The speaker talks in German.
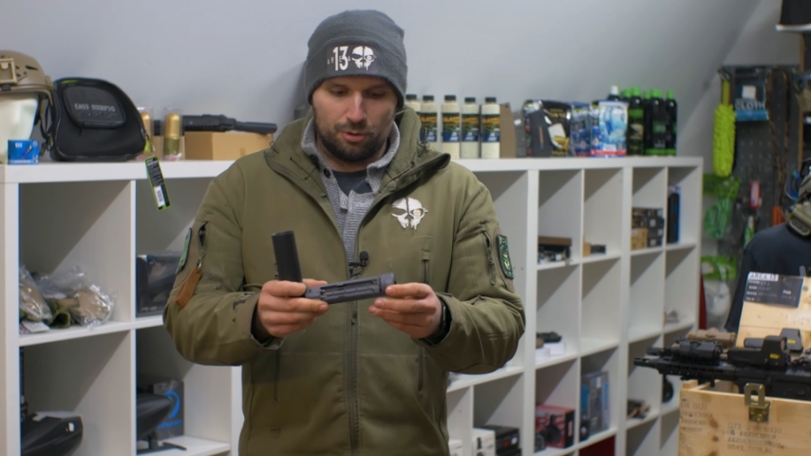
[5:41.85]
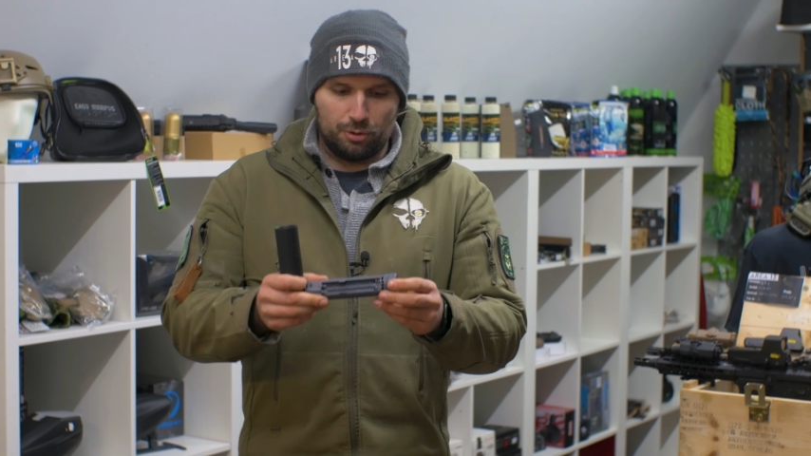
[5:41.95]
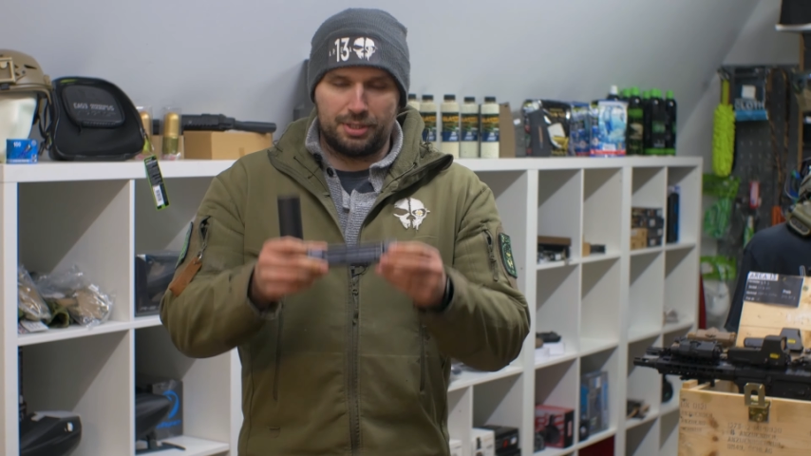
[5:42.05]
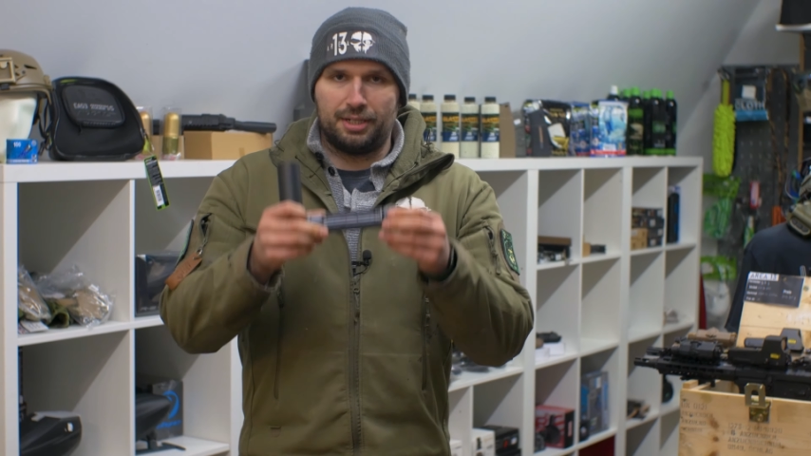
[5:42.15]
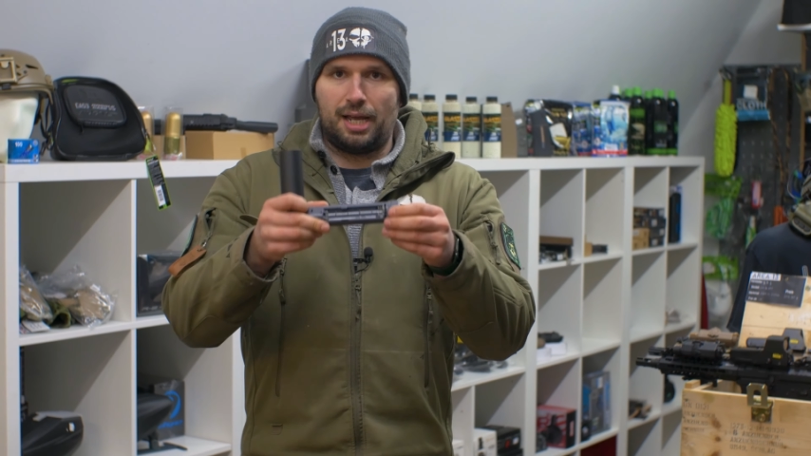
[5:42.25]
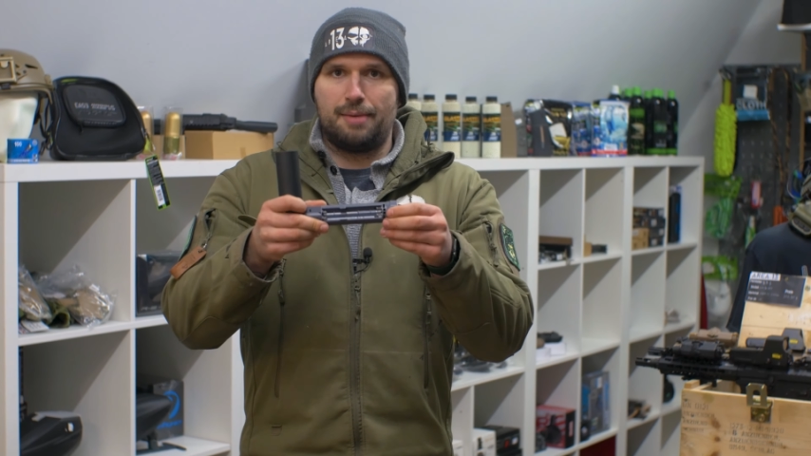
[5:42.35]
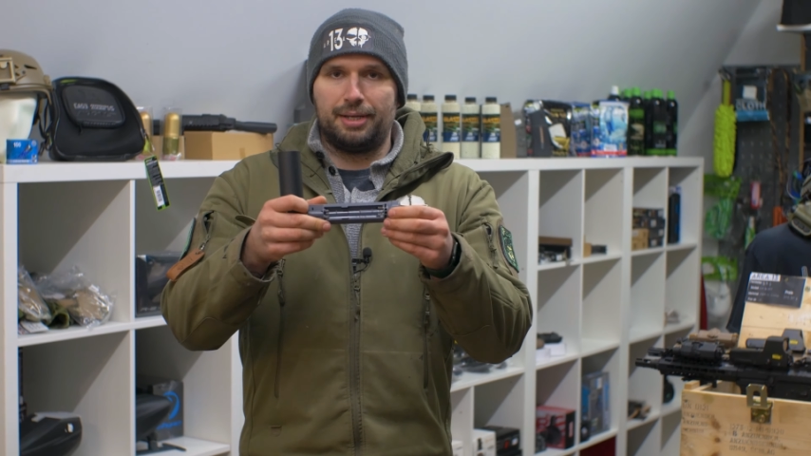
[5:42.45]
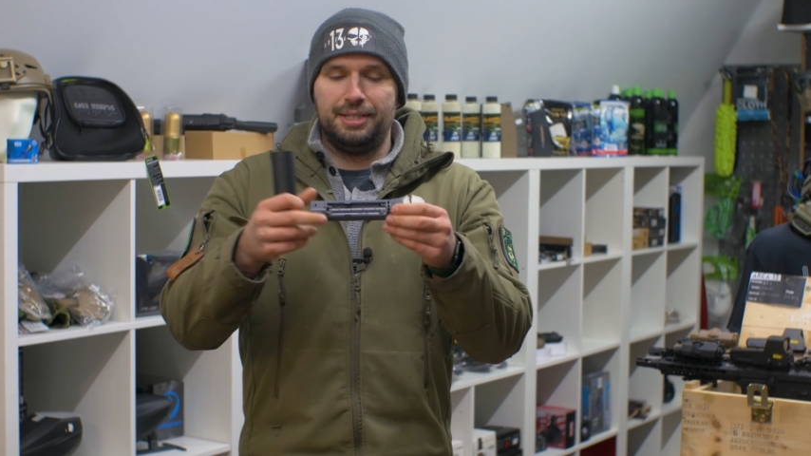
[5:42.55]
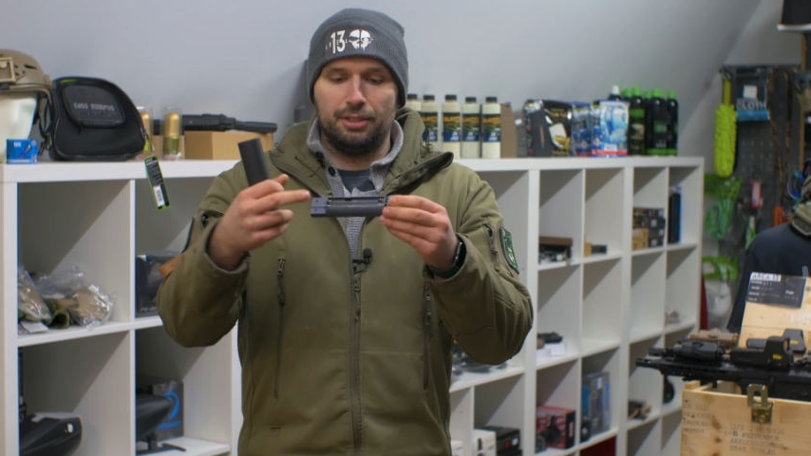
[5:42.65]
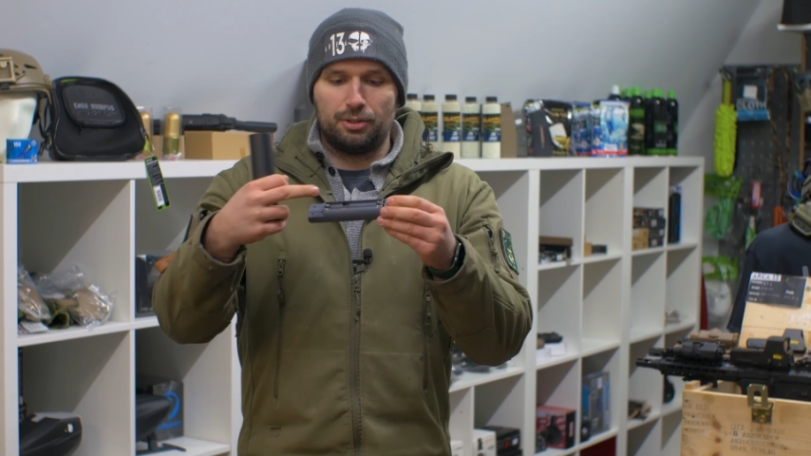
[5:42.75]
Und ich sehe
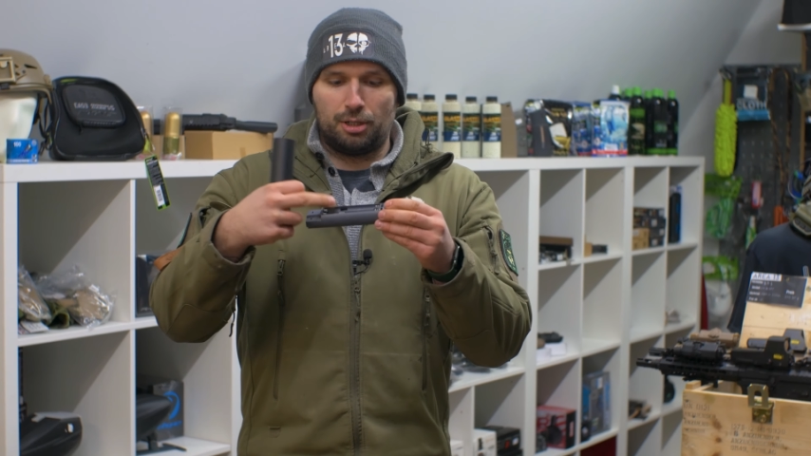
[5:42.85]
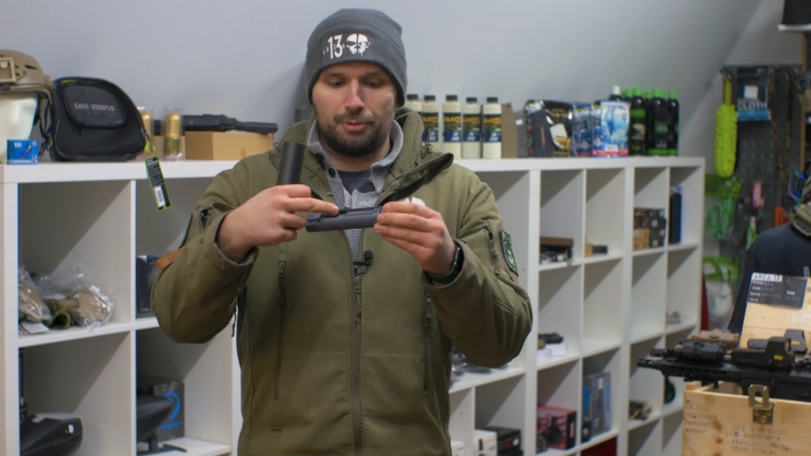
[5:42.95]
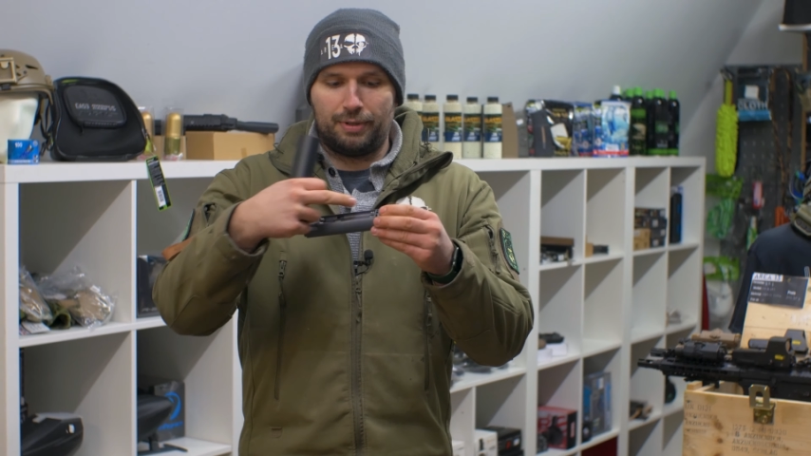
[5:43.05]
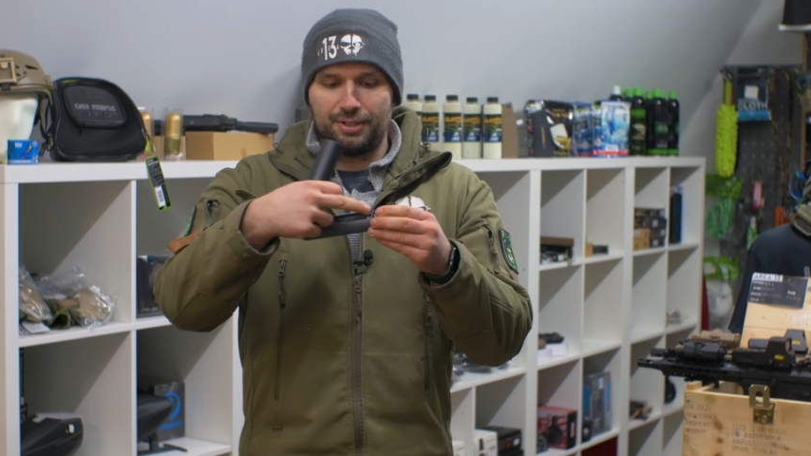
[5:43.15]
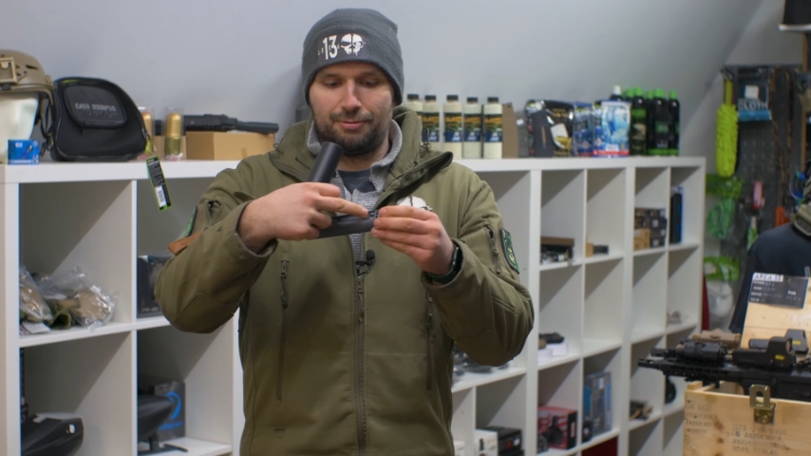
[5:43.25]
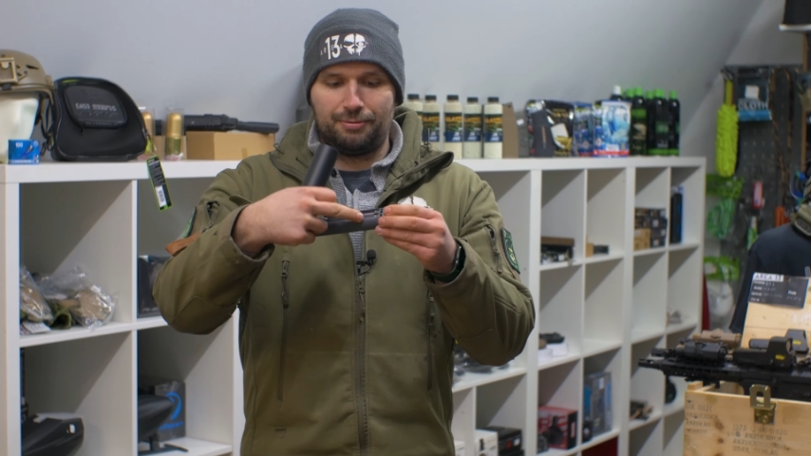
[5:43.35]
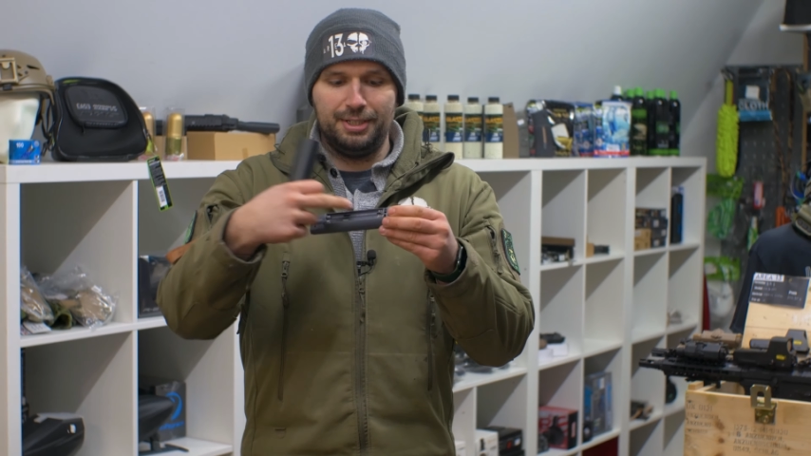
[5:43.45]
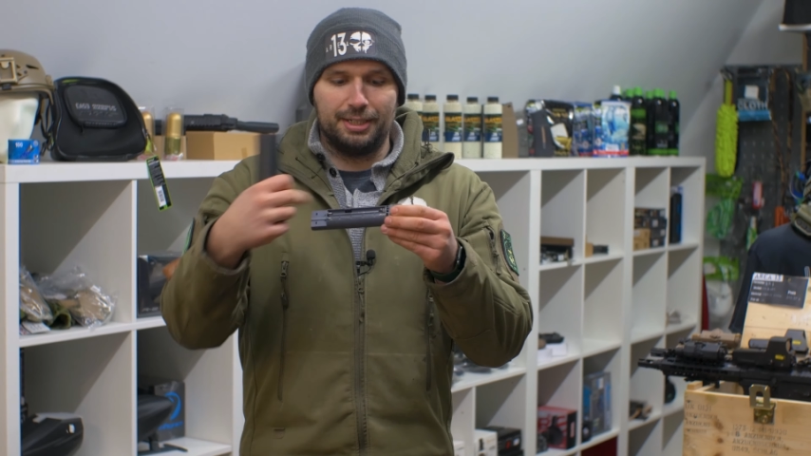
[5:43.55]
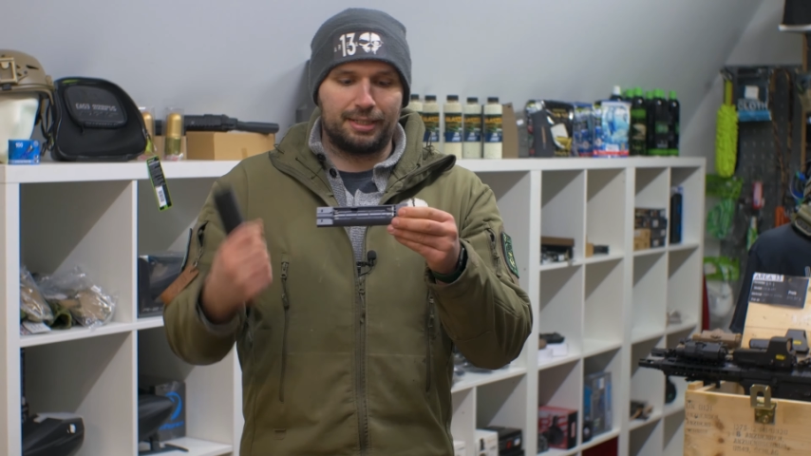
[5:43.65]
einmal hier, kommt quasi vier